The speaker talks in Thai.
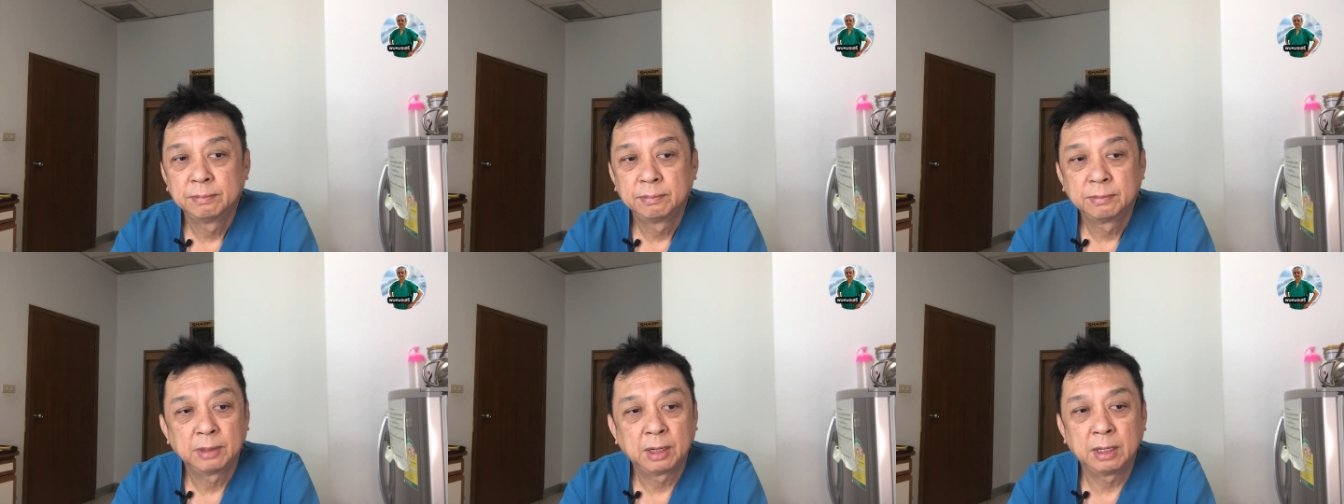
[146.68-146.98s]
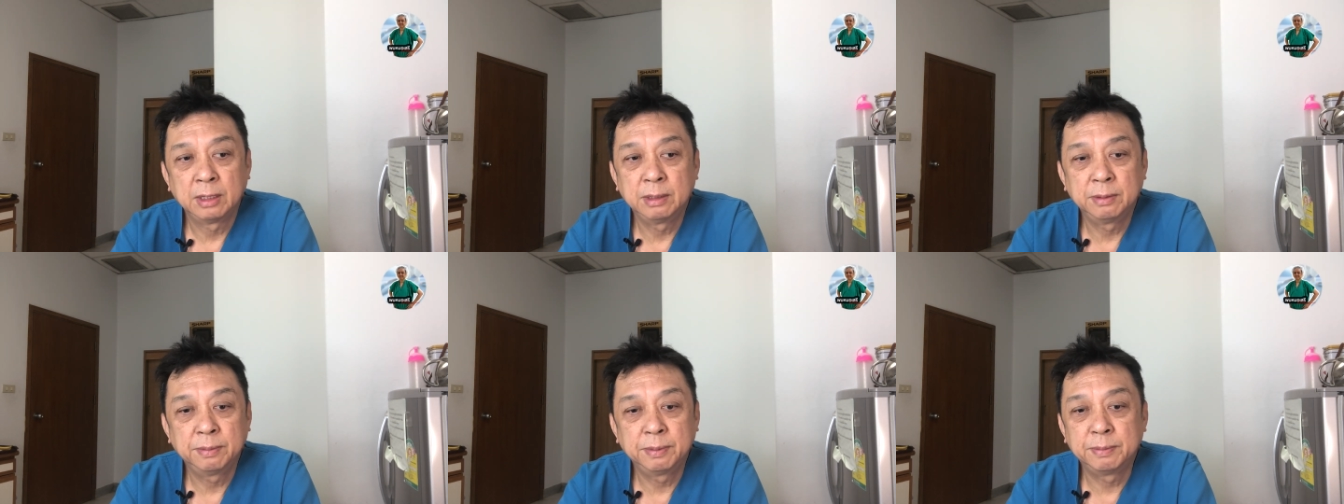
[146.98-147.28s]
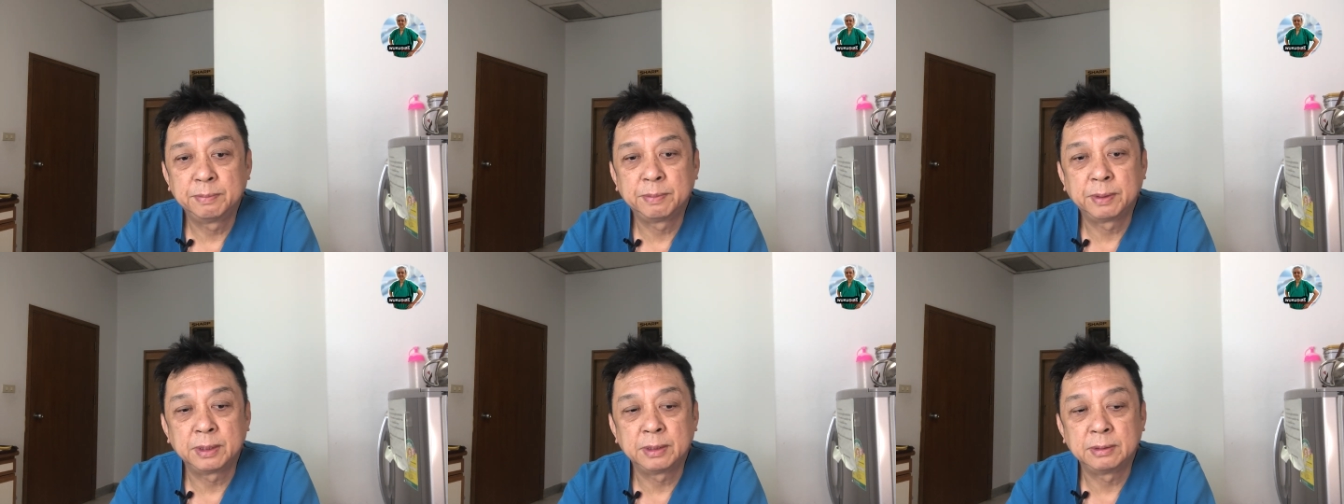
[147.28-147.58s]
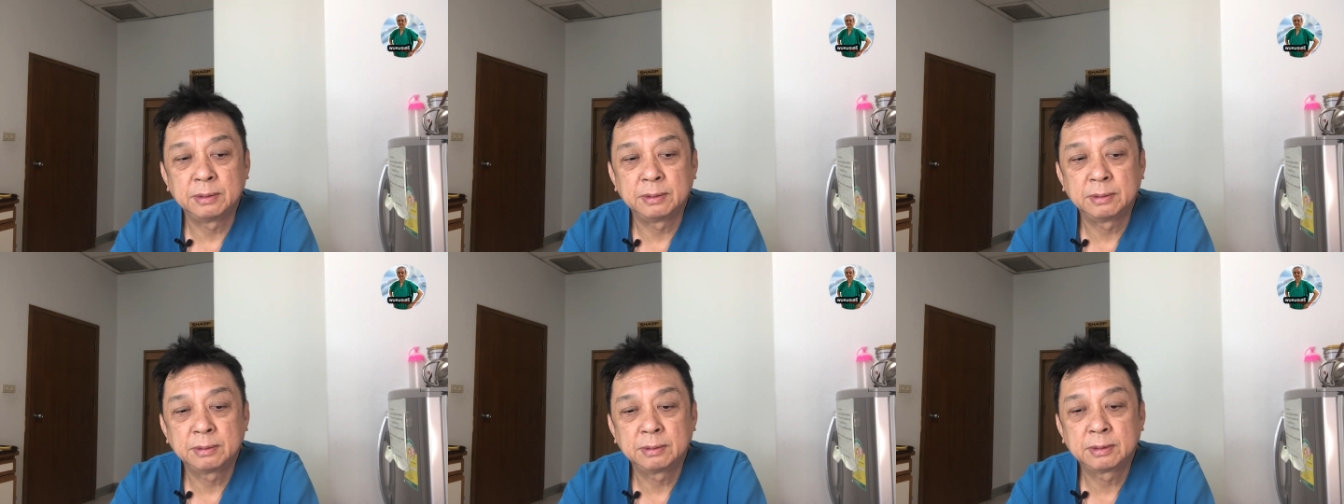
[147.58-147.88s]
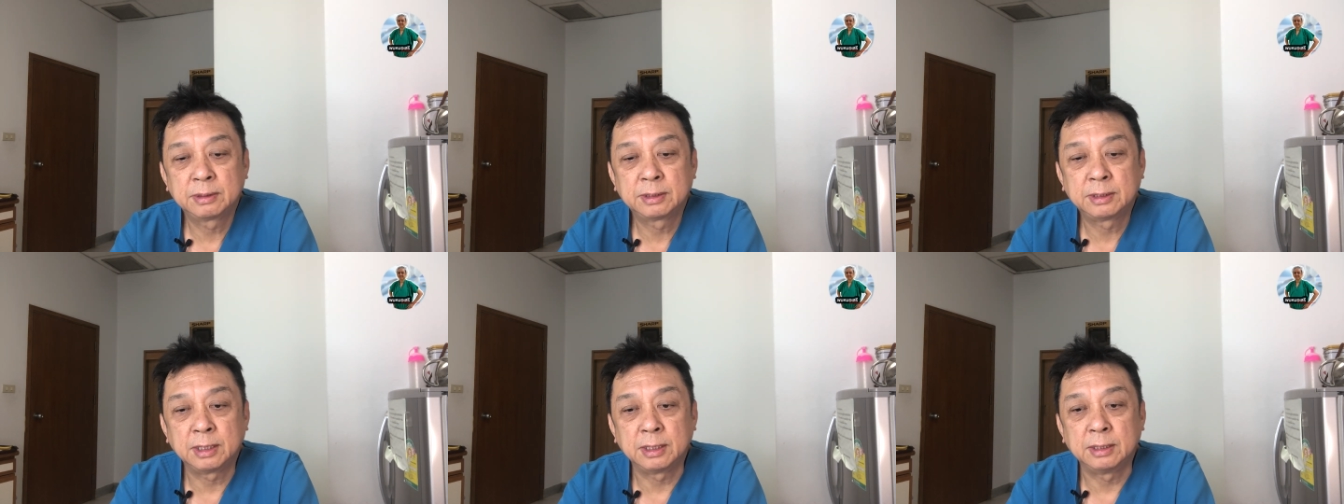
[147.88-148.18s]
อันนี้เป็นเป็น
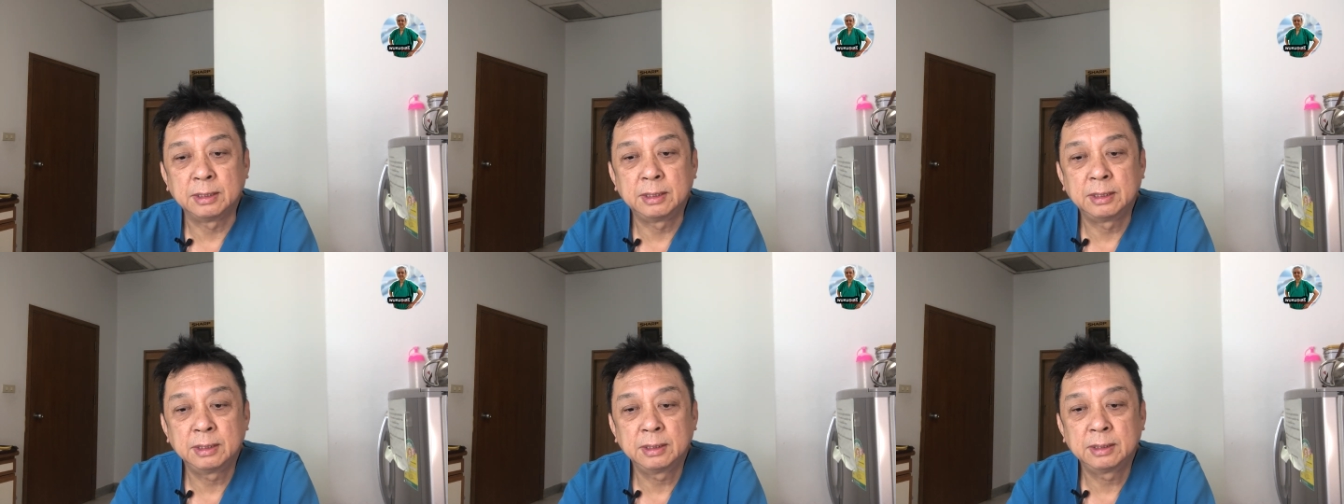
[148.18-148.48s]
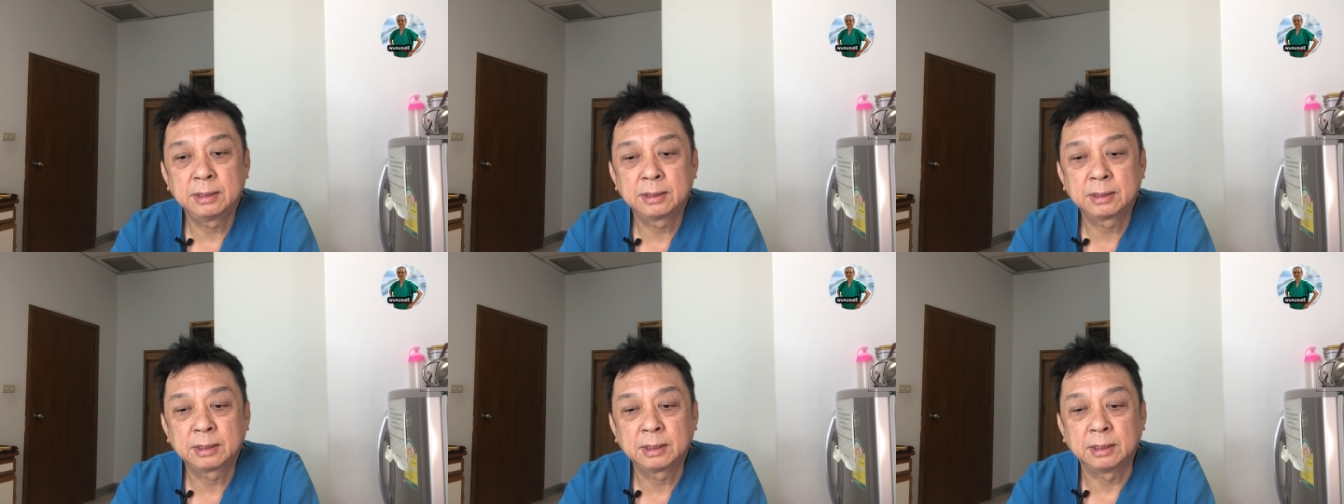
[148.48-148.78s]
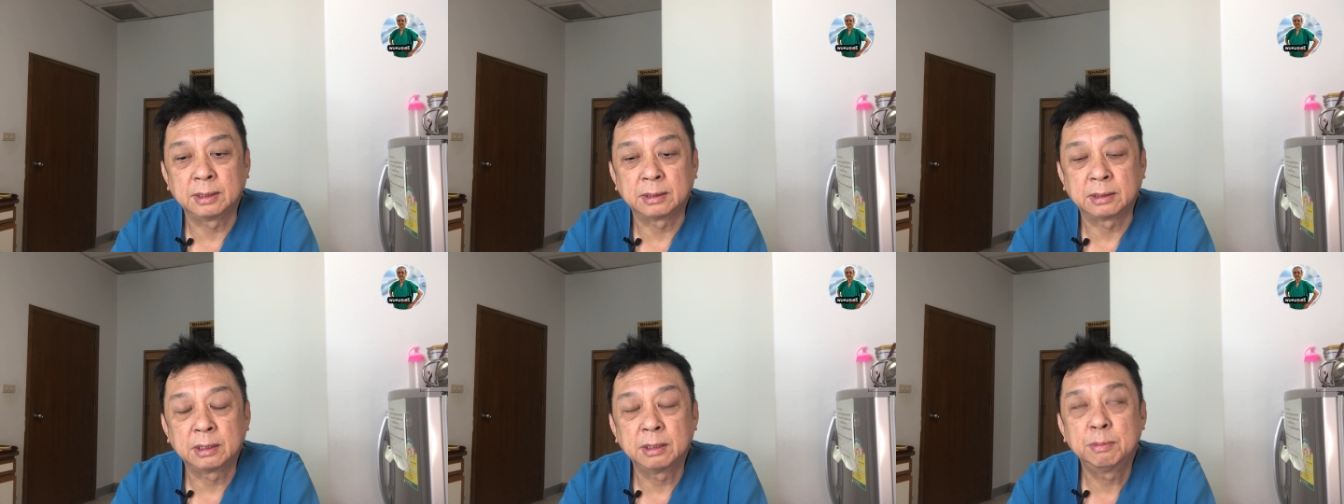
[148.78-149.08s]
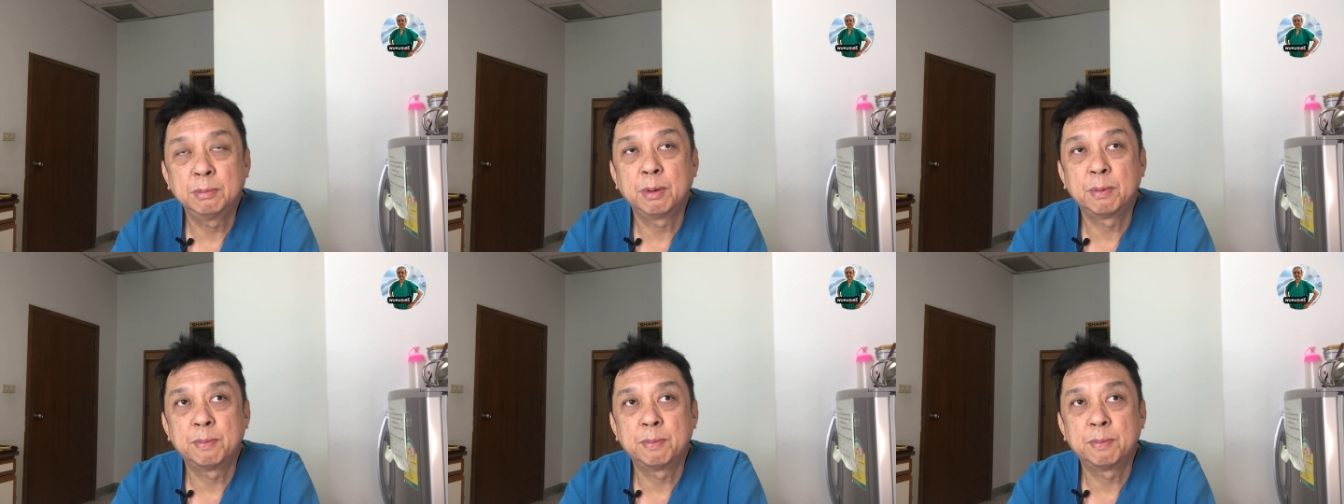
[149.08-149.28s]
สิ่งที่เกิดขึ้น